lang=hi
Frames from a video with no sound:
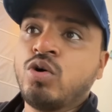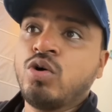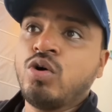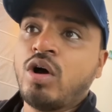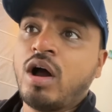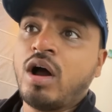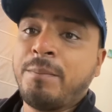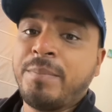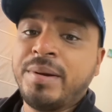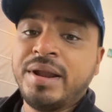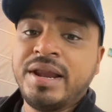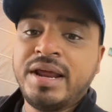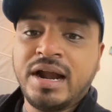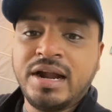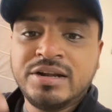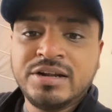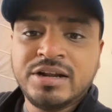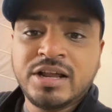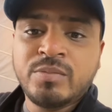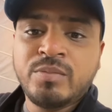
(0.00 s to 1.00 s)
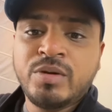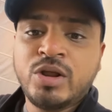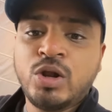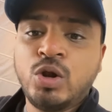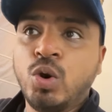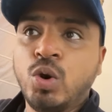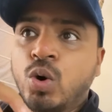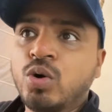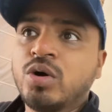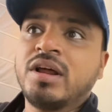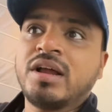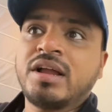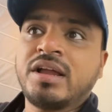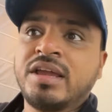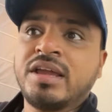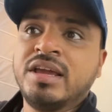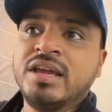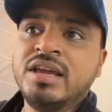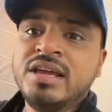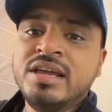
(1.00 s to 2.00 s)
को अपने अंडर में लोग रख
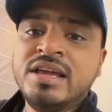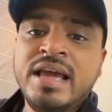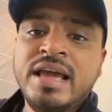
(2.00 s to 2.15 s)
के